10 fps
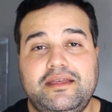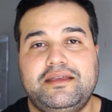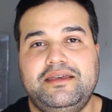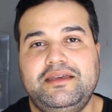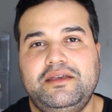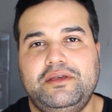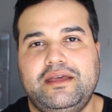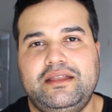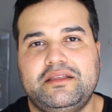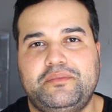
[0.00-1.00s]
e aqui
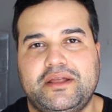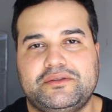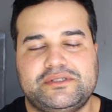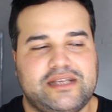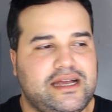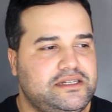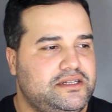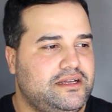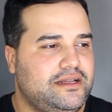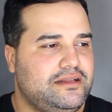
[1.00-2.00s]
ele interpreta o
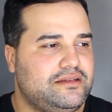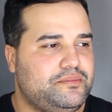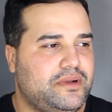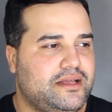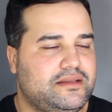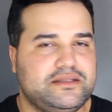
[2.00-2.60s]
e ele interpreta